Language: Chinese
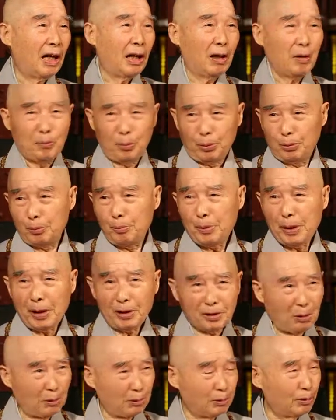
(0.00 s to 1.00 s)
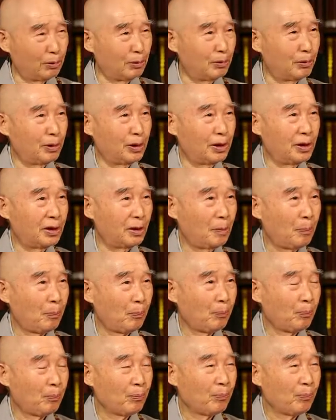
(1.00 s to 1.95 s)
啊，普遍到处都是，